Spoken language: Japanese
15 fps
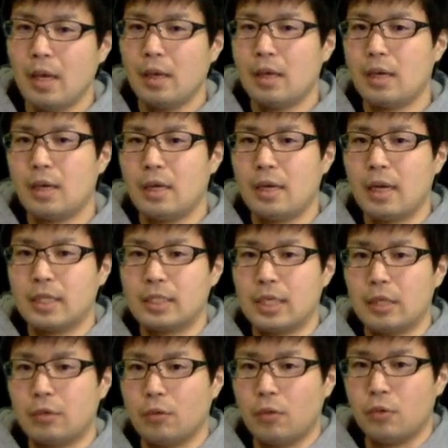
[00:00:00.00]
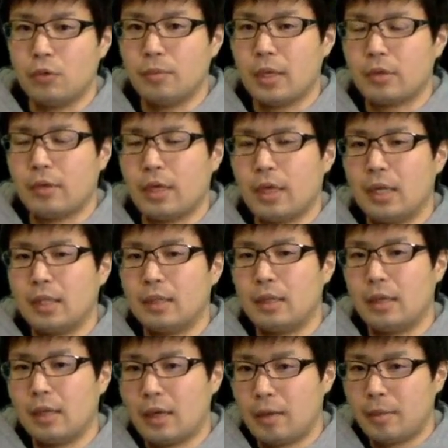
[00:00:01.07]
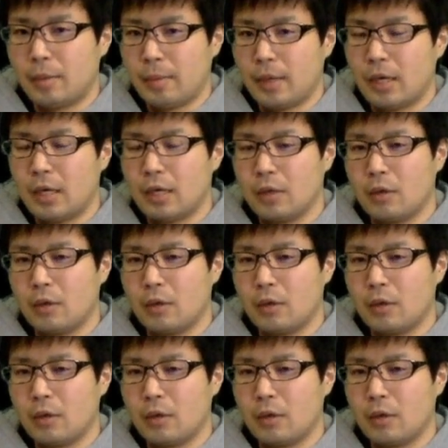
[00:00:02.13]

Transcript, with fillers: えー、ラージ N をうまく選べば、